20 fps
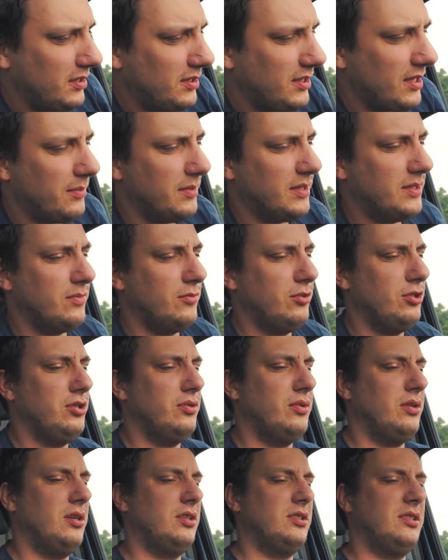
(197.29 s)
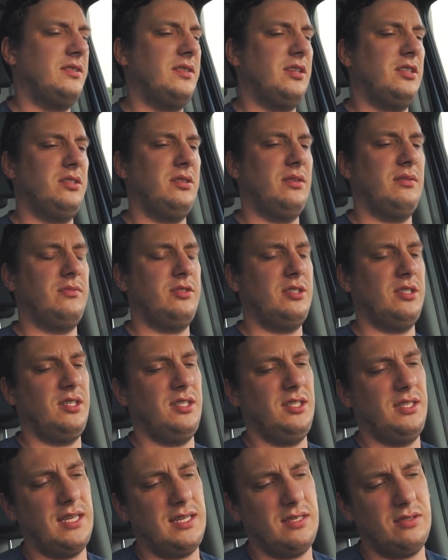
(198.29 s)
Tak mnie zmuliło, że stwierdziłem,
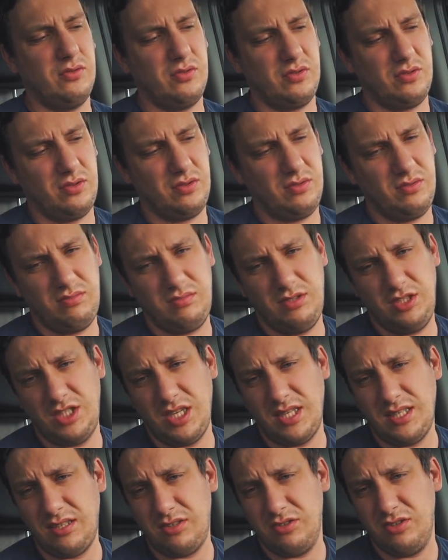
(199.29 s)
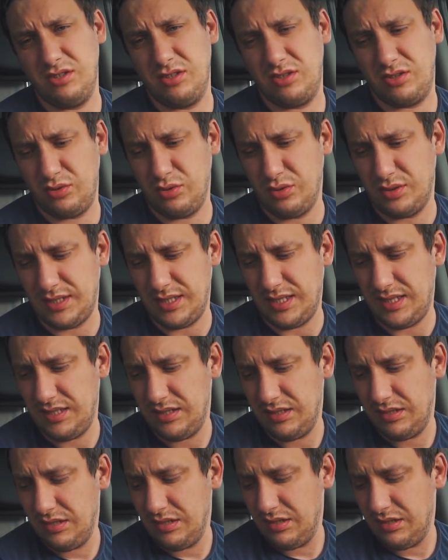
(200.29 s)
że i tak już dzisiaj tego nie zrzucę.